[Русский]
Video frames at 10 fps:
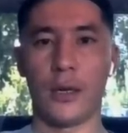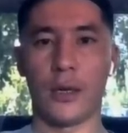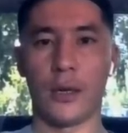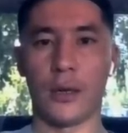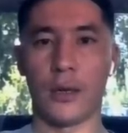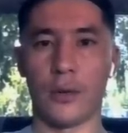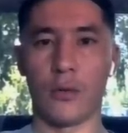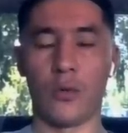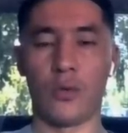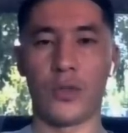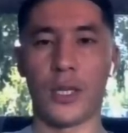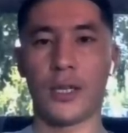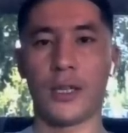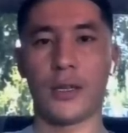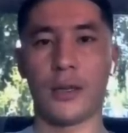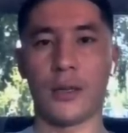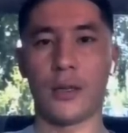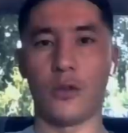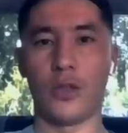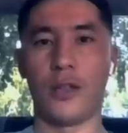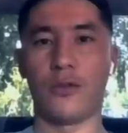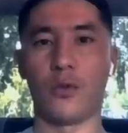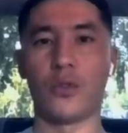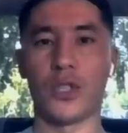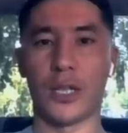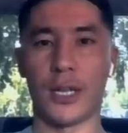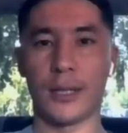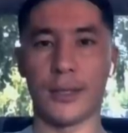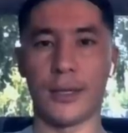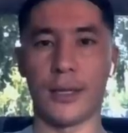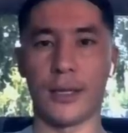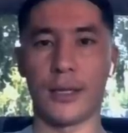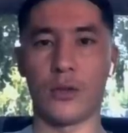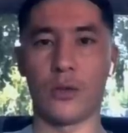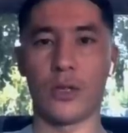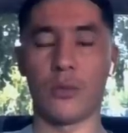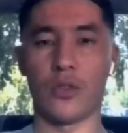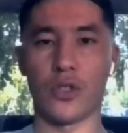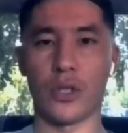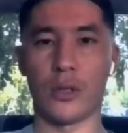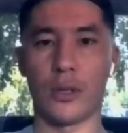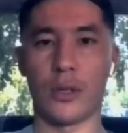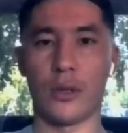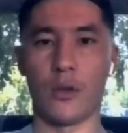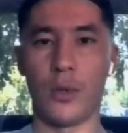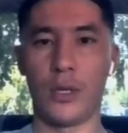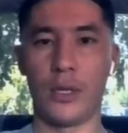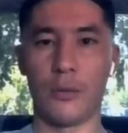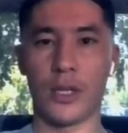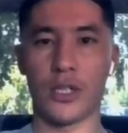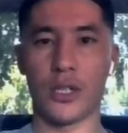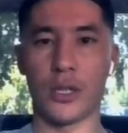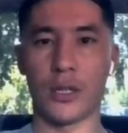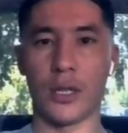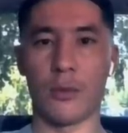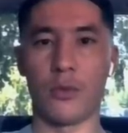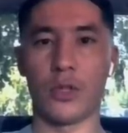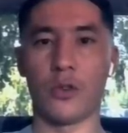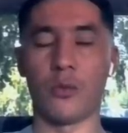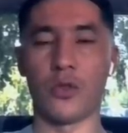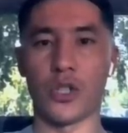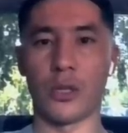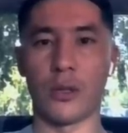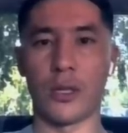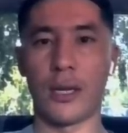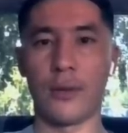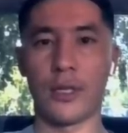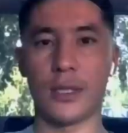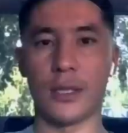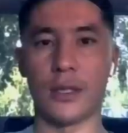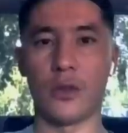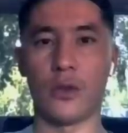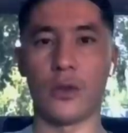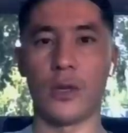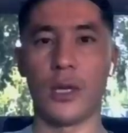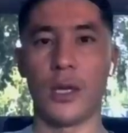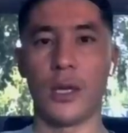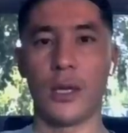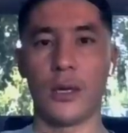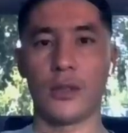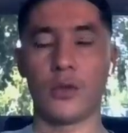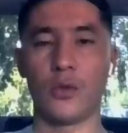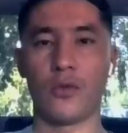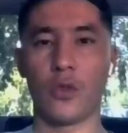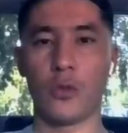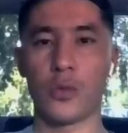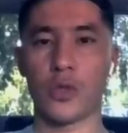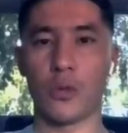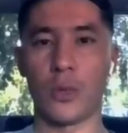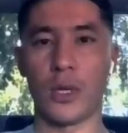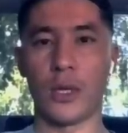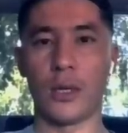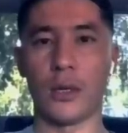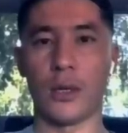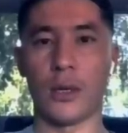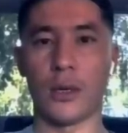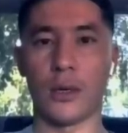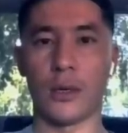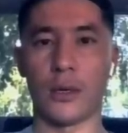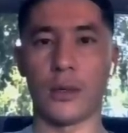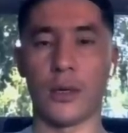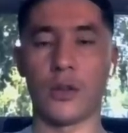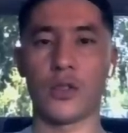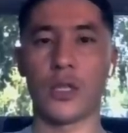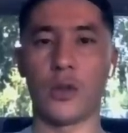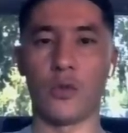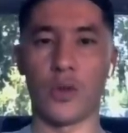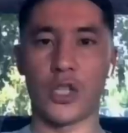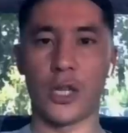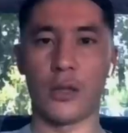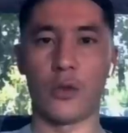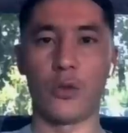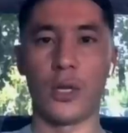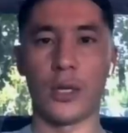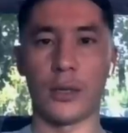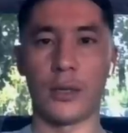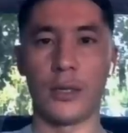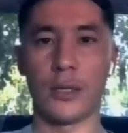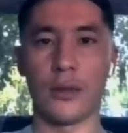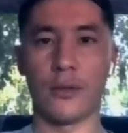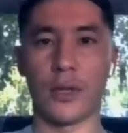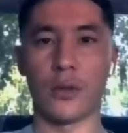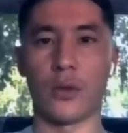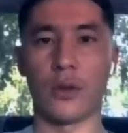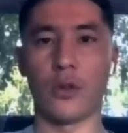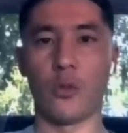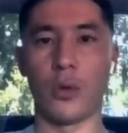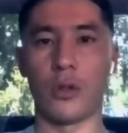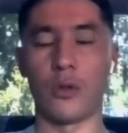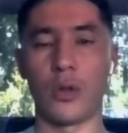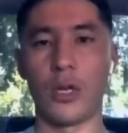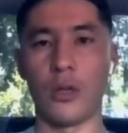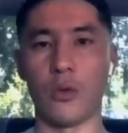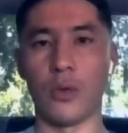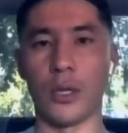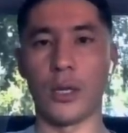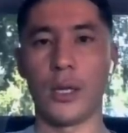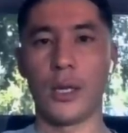У всех людей вкусы разные. Кто-то может любить Димаша, кому-то он может не нравиться, но суть в том, что мы должны уважать других артистов, которых любят другие люди.